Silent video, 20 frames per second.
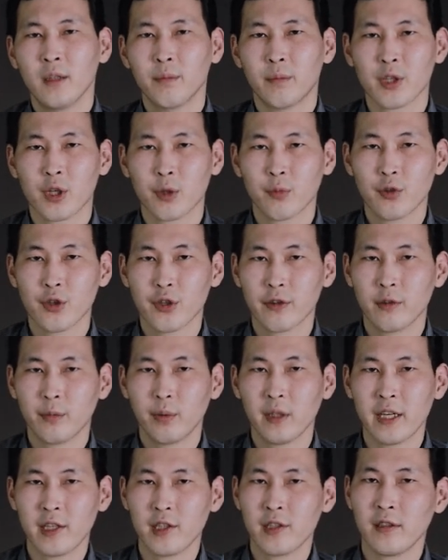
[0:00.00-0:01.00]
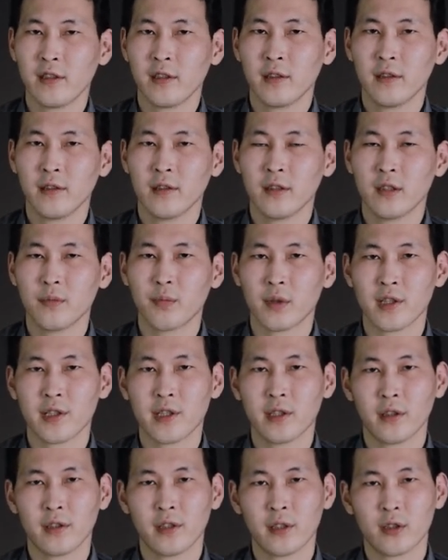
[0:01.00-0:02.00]
«Почему же вы плачете?» –
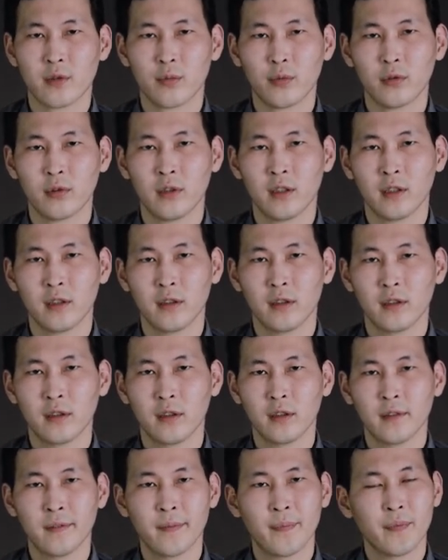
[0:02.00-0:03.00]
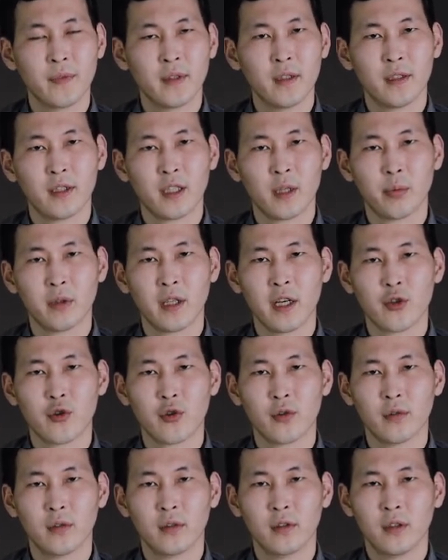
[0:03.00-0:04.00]
спросил отец Будды. «Я
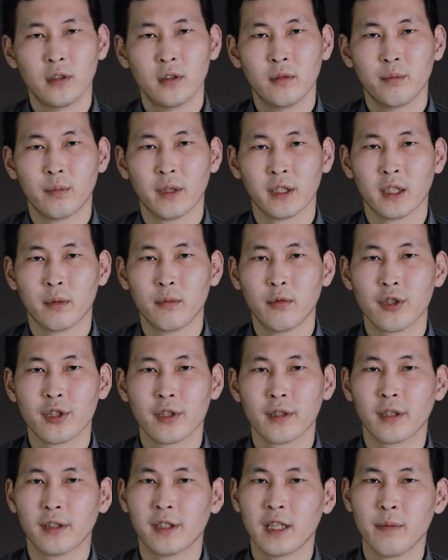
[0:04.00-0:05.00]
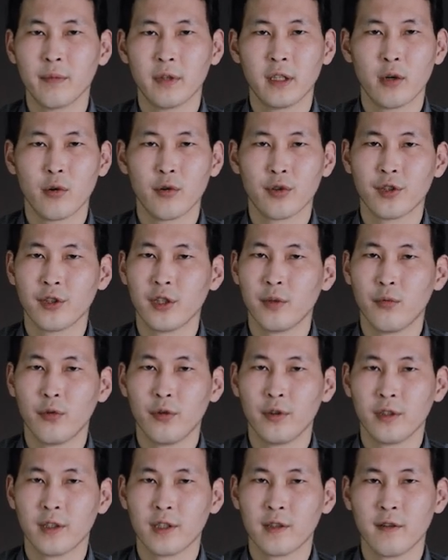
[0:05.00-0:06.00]
плачу, потому что тогда меня уже не
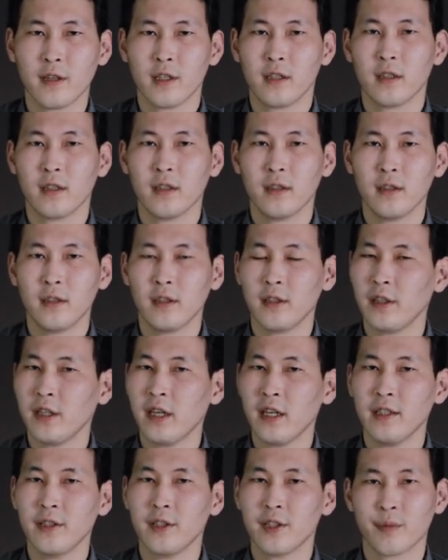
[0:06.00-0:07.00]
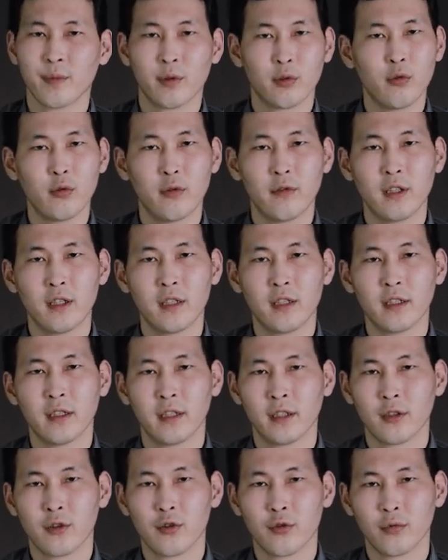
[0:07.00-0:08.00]
будет на свете, и я не смогу увидеть
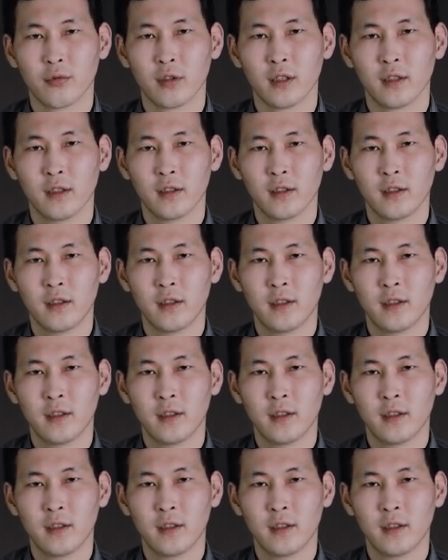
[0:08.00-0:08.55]
это чудо».